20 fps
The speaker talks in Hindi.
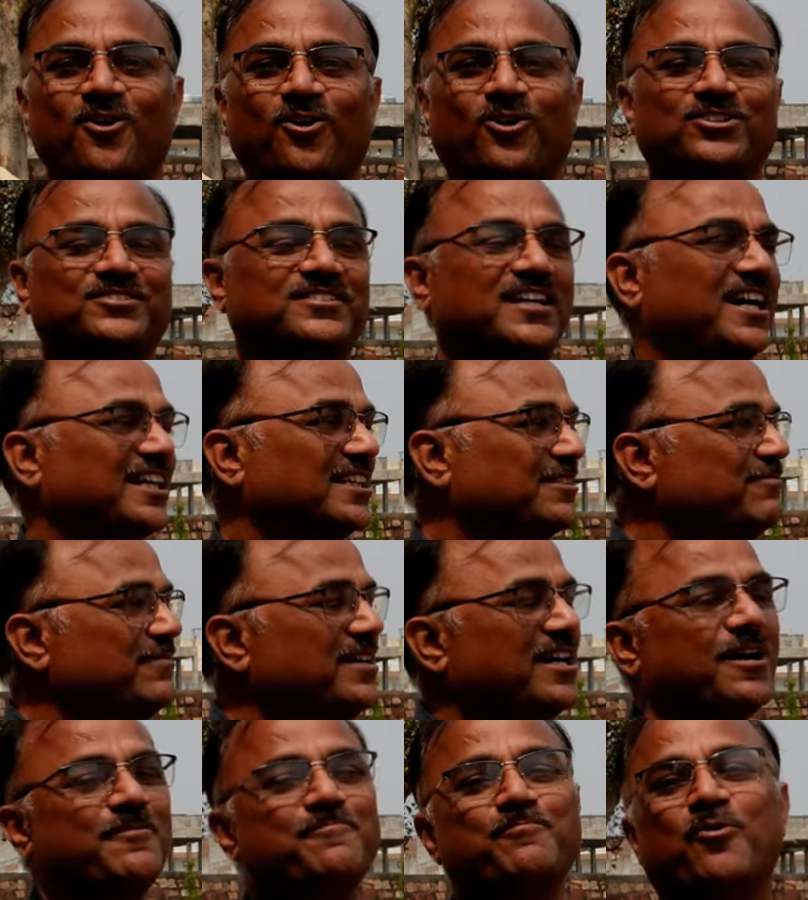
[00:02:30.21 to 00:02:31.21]
और साथ
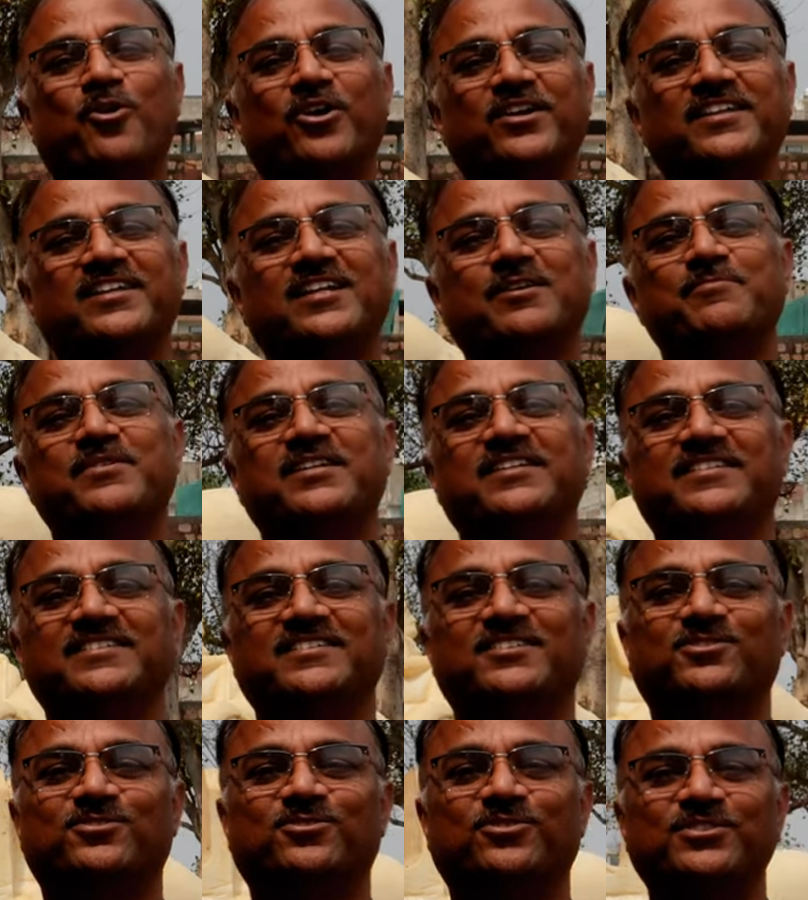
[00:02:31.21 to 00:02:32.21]
में हम मॉडर्न
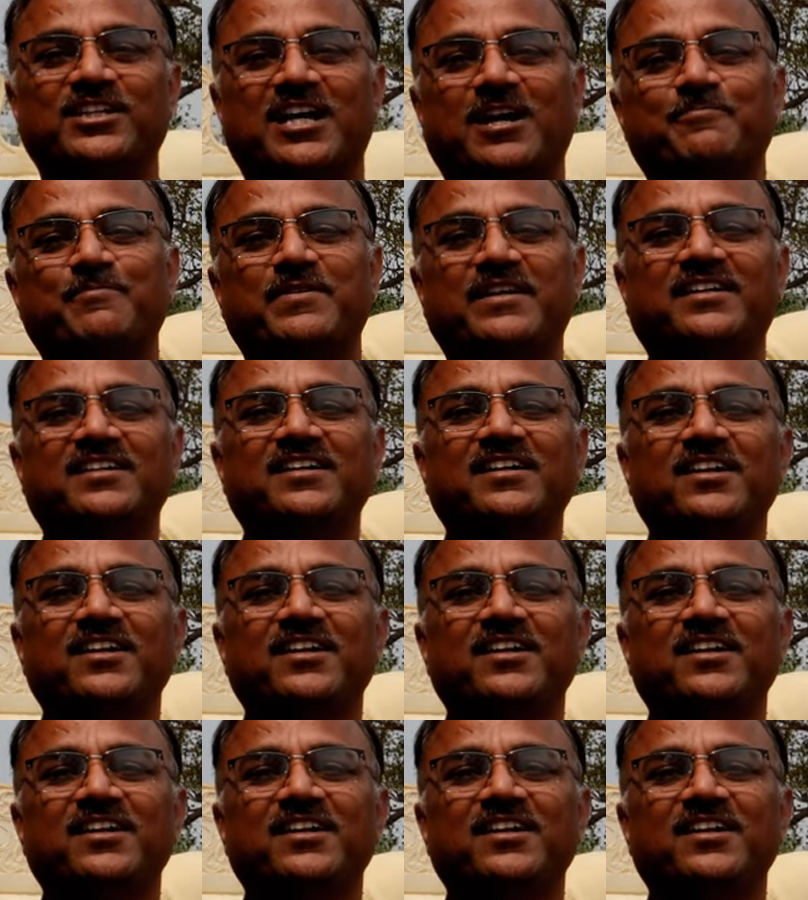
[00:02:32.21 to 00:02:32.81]
एम्यूनिटीज़ को यहाँ पे